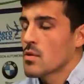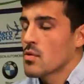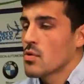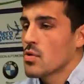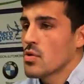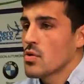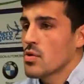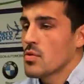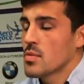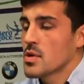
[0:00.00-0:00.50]

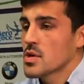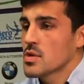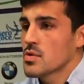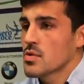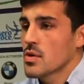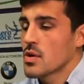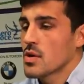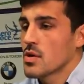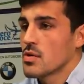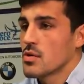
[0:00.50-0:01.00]
oui, bien
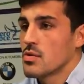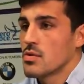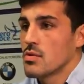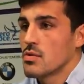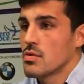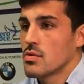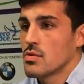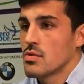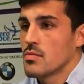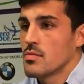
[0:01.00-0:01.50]
sûr,
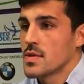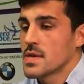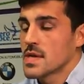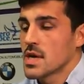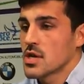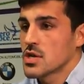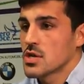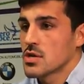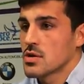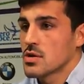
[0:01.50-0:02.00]
le,
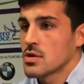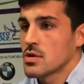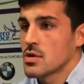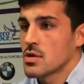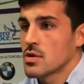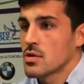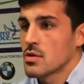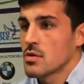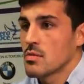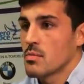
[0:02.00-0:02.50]
message
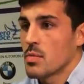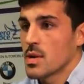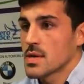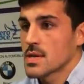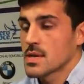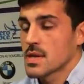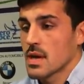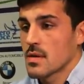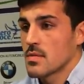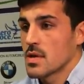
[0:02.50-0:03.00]
euh,
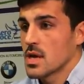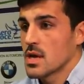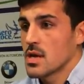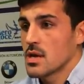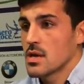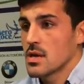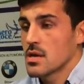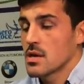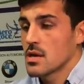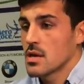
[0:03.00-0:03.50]
passe très bien,
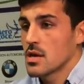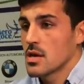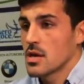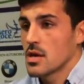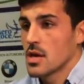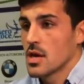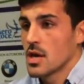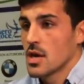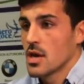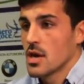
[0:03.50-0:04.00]
euh,
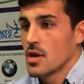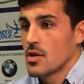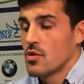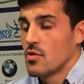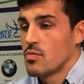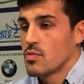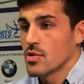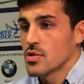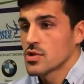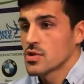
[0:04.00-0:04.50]
le
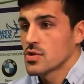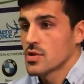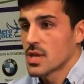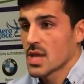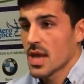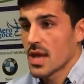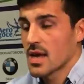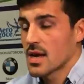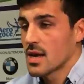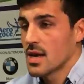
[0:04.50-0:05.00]
plan de jeu est
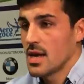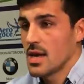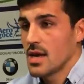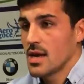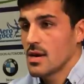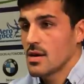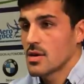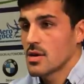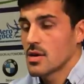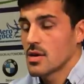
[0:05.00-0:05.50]
très clair,